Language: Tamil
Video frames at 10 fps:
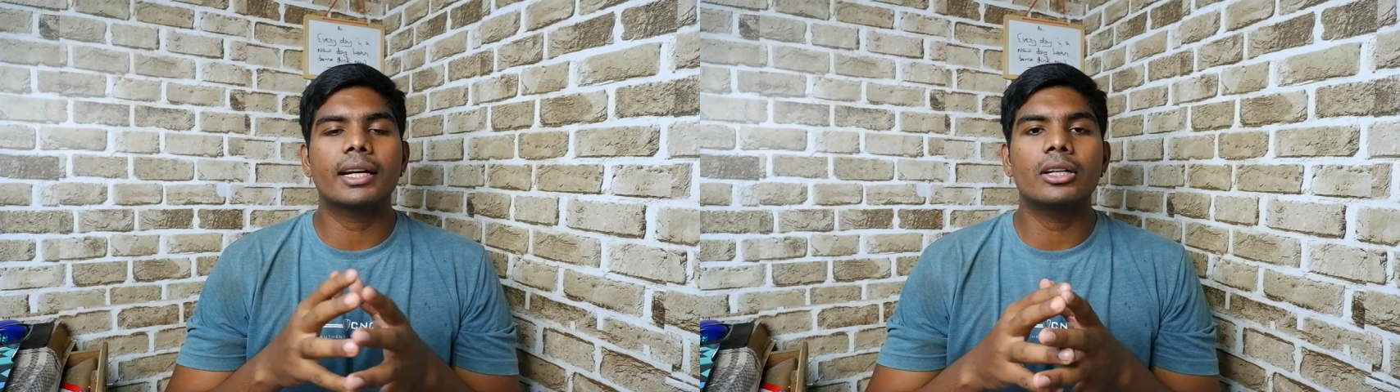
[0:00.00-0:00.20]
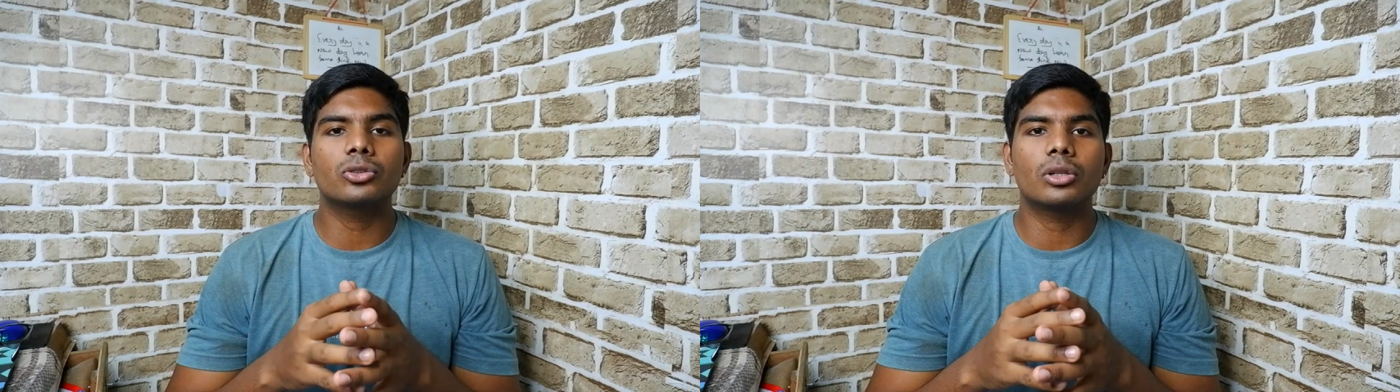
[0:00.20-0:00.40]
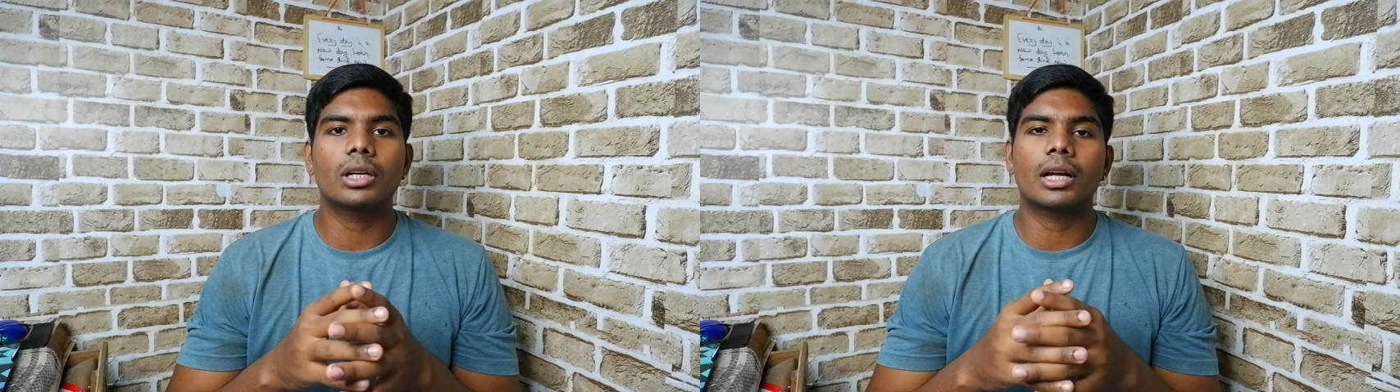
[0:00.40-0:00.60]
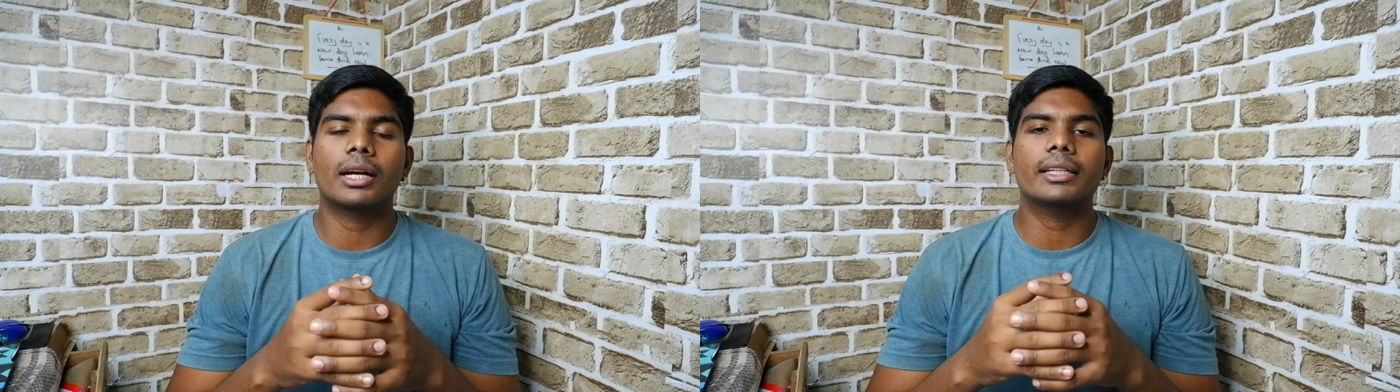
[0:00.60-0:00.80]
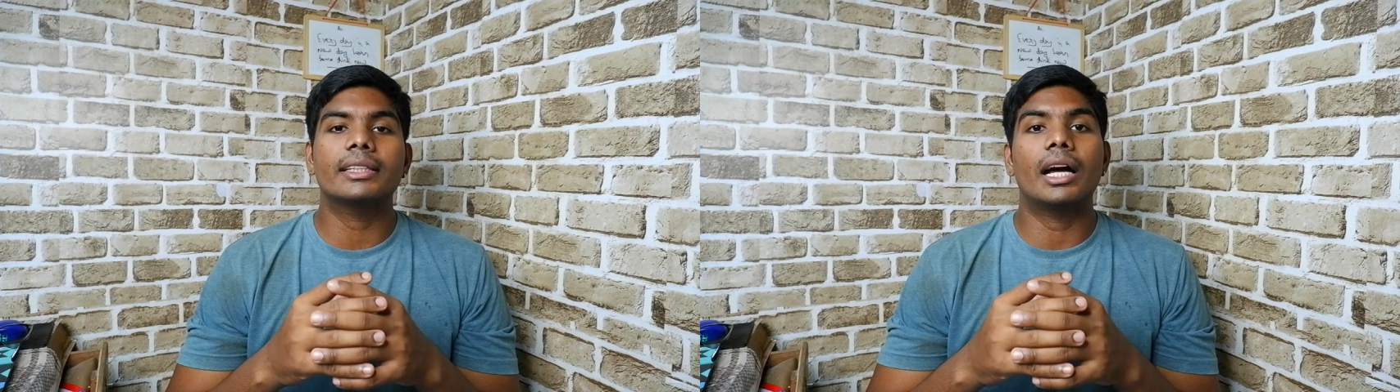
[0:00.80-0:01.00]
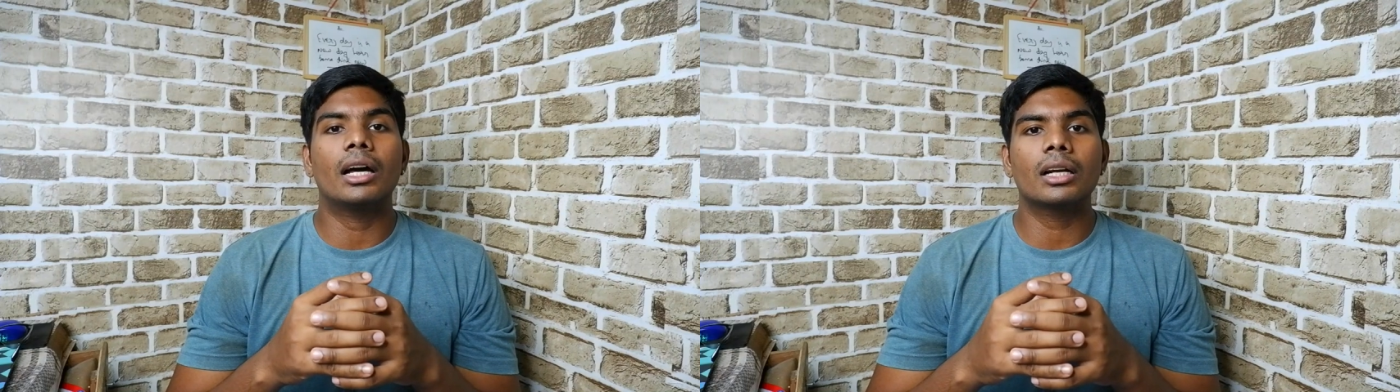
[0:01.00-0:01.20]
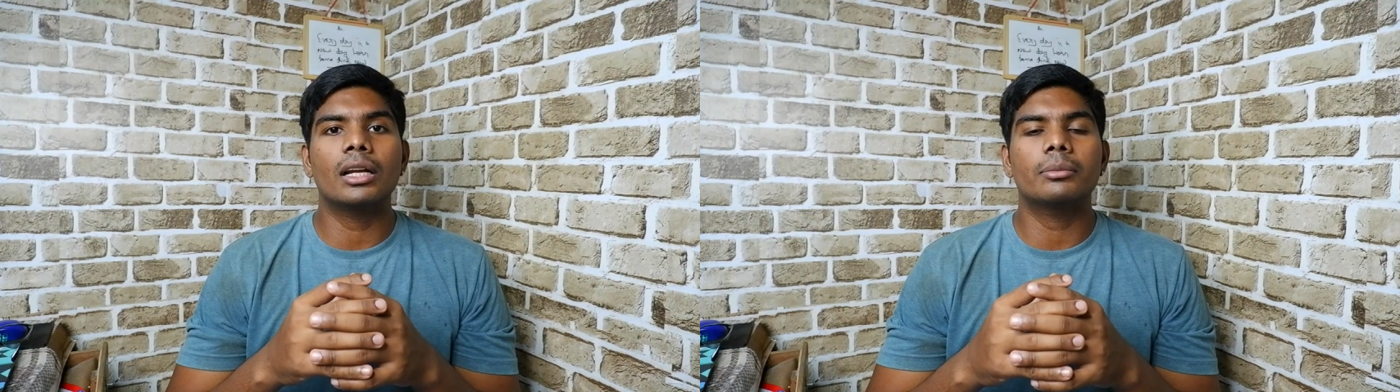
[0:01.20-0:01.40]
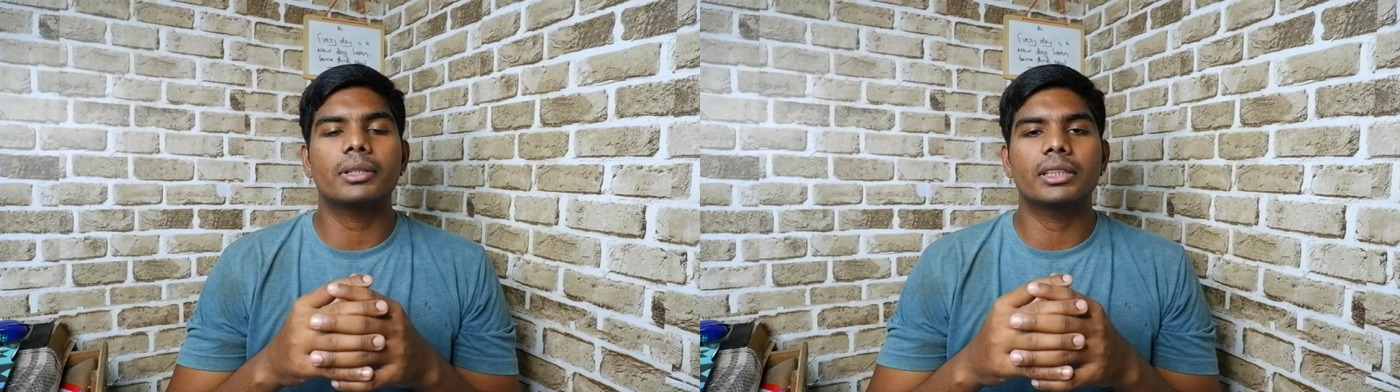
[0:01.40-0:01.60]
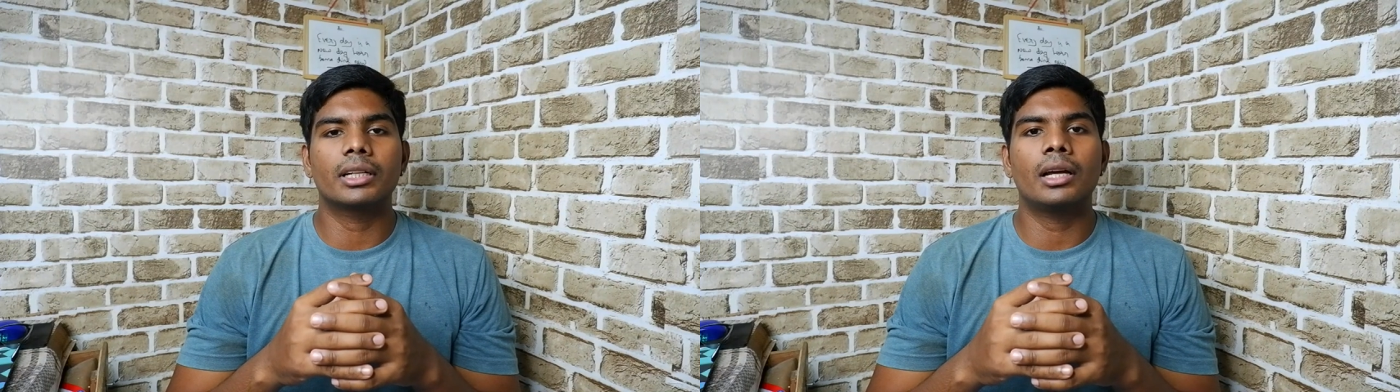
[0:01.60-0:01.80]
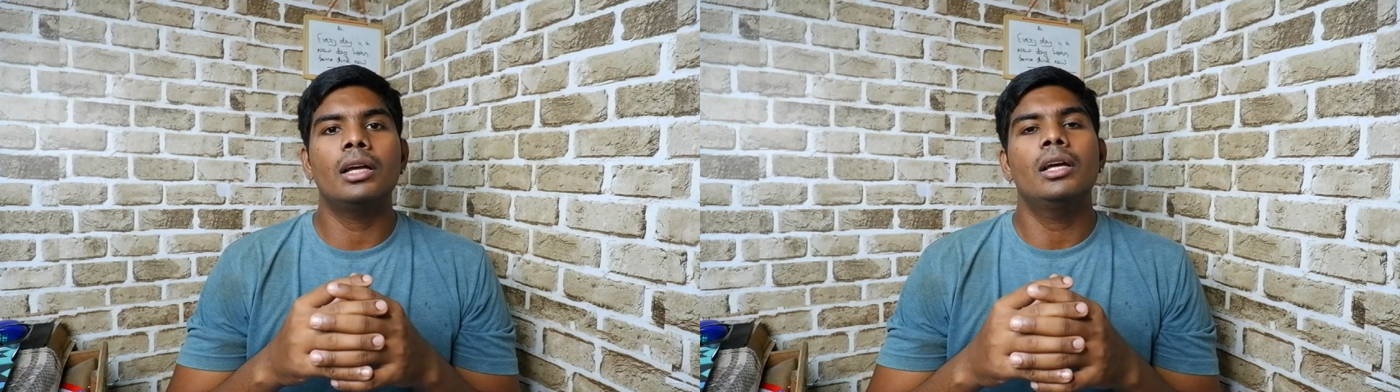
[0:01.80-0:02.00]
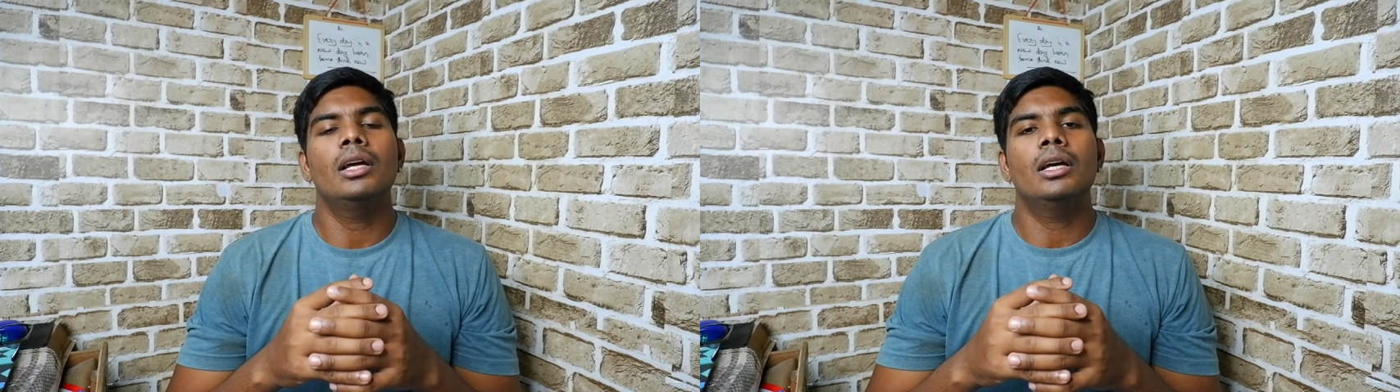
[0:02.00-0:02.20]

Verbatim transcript: கட்டாட்டு சொல்லிருக்காங்க இது யாருக்கெல்லாம் பார்த்தீங்கன்னா